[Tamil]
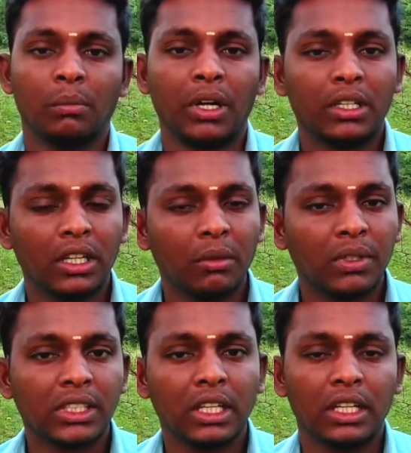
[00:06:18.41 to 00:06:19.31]
மற்ற
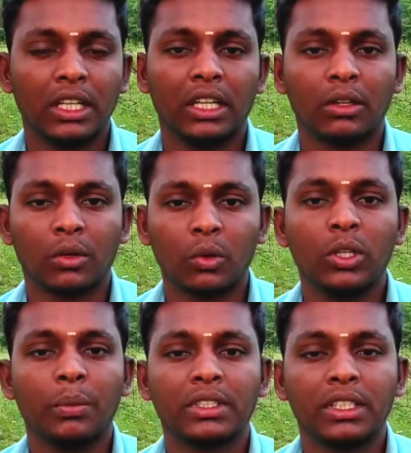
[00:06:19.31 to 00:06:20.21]
நண்பர்களுக்கு என்னை
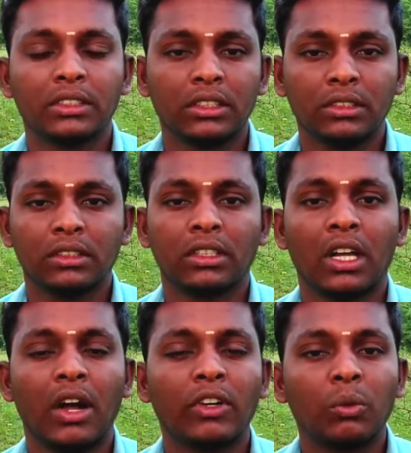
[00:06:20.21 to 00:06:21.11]
கொண்டு போய் சேர்த்து
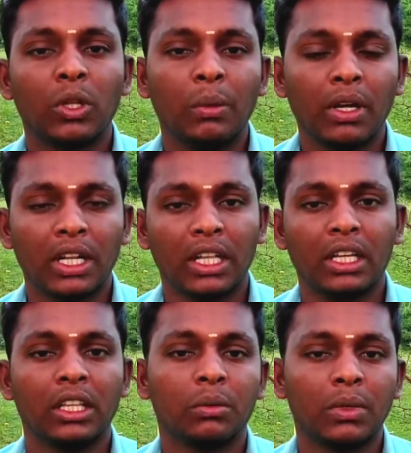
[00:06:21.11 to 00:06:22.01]
அவங்க மூலியமாக
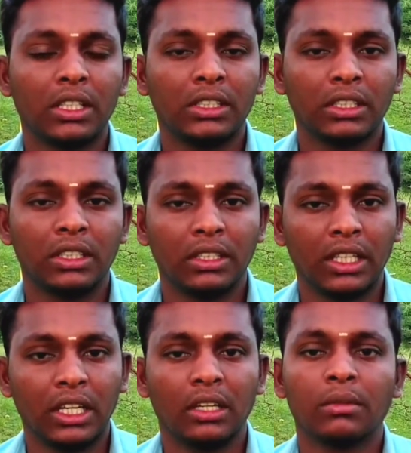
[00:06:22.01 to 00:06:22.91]
எனக்கு இது மாதிரி
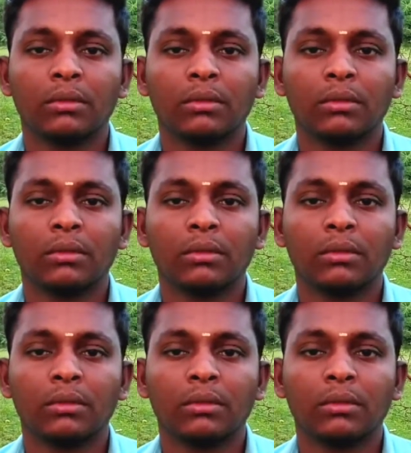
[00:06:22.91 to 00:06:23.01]
நிறைய